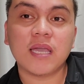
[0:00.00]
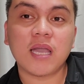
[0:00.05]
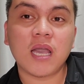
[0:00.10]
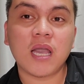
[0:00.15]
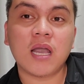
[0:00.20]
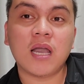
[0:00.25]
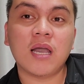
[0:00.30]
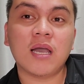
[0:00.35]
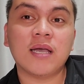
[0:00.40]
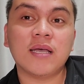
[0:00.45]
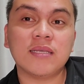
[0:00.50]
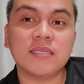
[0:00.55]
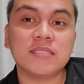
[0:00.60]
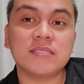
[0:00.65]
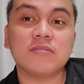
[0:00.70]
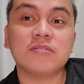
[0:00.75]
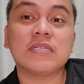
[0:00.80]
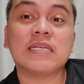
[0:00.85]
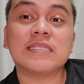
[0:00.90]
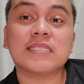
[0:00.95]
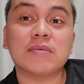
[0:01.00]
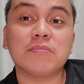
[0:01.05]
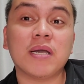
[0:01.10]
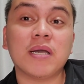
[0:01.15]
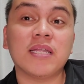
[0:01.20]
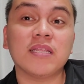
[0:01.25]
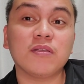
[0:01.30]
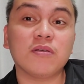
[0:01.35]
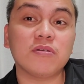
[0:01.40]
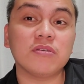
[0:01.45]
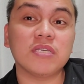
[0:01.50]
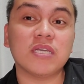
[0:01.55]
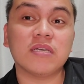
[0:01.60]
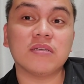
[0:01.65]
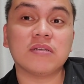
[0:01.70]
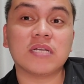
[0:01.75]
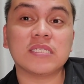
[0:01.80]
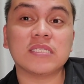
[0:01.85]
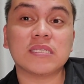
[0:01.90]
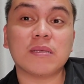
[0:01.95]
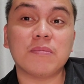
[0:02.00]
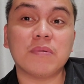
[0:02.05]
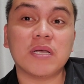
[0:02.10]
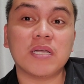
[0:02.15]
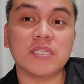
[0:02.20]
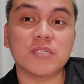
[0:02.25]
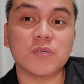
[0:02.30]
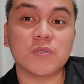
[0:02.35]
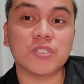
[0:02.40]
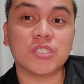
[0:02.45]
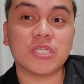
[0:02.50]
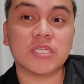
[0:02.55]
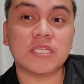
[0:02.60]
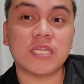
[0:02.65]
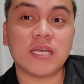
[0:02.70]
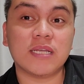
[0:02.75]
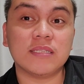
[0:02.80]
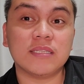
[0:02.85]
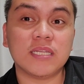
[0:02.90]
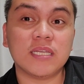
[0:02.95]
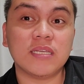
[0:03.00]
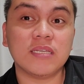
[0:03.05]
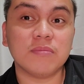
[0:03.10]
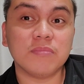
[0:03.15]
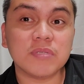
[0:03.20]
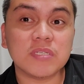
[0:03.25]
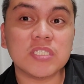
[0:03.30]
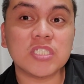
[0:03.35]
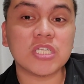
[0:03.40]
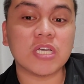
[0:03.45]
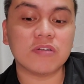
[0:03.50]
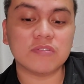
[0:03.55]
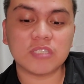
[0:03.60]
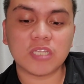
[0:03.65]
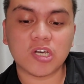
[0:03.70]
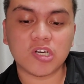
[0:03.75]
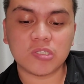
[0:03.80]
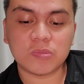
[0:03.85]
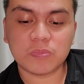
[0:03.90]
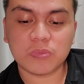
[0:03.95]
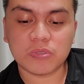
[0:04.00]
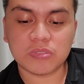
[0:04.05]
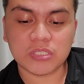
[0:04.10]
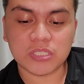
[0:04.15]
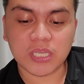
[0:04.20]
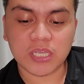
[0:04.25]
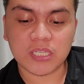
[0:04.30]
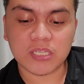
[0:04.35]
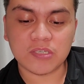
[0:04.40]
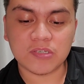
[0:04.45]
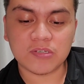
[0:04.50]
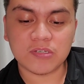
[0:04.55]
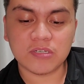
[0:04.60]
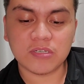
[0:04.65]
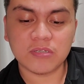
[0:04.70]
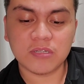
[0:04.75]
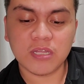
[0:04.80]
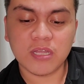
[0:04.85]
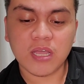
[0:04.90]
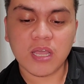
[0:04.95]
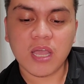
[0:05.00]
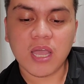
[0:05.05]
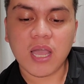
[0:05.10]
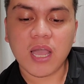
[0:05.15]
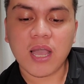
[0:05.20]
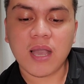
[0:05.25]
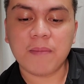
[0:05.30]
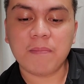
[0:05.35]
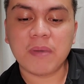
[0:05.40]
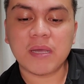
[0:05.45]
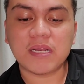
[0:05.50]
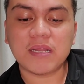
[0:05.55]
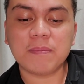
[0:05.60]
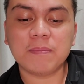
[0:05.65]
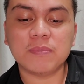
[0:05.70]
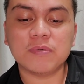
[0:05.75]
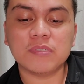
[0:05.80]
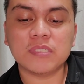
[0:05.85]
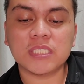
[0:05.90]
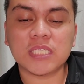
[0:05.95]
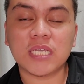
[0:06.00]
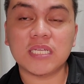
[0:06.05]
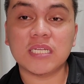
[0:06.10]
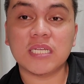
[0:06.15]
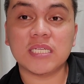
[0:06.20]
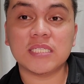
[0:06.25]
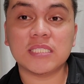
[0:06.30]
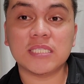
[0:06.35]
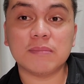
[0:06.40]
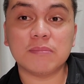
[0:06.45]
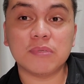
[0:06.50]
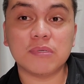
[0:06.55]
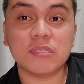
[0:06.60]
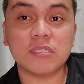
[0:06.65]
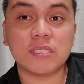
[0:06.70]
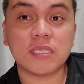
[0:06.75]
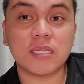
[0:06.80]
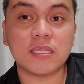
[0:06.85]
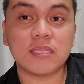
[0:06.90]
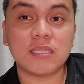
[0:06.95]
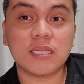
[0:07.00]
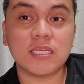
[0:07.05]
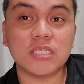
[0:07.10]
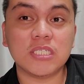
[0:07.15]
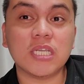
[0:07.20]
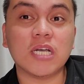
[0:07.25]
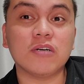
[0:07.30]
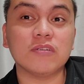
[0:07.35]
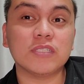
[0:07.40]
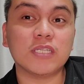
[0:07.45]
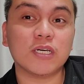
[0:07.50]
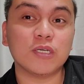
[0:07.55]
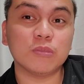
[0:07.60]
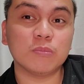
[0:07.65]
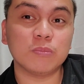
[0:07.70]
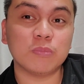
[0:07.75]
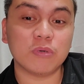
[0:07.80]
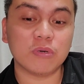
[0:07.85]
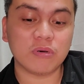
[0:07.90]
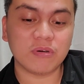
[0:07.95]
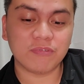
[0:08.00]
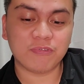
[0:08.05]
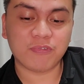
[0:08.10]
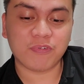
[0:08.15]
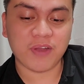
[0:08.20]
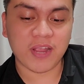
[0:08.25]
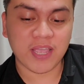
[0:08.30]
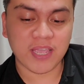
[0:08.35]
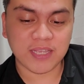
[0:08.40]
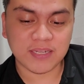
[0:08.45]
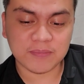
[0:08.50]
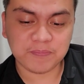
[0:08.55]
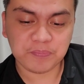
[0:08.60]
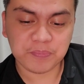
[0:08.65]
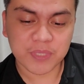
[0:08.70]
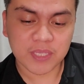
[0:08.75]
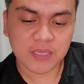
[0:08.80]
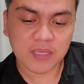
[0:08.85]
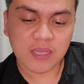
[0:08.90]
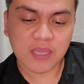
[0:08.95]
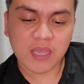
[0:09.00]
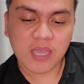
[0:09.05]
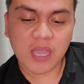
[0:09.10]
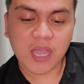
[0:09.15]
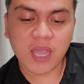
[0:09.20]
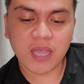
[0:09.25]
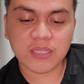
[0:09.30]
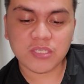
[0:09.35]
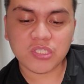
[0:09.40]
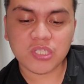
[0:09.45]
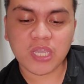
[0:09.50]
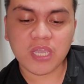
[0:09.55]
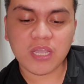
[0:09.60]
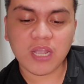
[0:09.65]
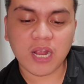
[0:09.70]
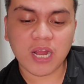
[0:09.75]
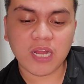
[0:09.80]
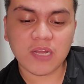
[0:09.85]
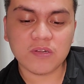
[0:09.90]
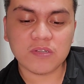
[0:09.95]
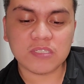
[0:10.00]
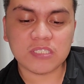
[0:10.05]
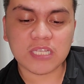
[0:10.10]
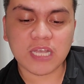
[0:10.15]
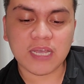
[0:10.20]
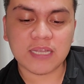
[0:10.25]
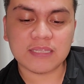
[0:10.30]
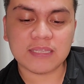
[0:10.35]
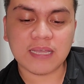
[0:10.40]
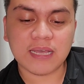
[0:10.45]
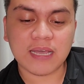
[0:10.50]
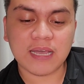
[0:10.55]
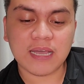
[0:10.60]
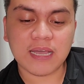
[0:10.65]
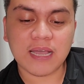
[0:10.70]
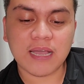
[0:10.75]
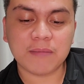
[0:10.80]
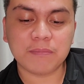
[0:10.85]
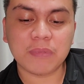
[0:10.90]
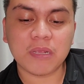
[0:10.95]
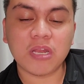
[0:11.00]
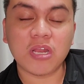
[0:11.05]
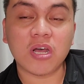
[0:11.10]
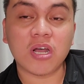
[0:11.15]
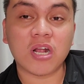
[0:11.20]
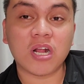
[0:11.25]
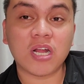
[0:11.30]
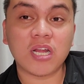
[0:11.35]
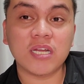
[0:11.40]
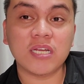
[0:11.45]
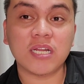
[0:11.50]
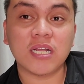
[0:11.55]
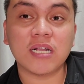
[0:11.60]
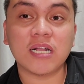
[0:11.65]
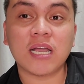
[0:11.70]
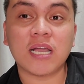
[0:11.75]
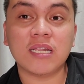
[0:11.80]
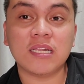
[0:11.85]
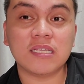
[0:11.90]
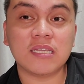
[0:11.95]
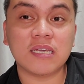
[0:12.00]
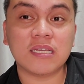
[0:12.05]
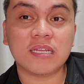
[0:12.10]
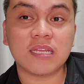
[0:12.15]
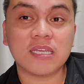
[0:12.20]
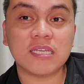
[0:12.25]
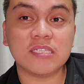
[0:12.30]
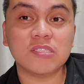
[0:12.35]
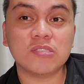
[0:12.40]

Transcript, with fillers: uh, kasamahan, ko, kasamahan ko siya dati. Shoutout po sa inyo uh, Maripusa ng Cebu City, shout out po friend. Uh, ah, JR Lusada Abilar ng Calgary,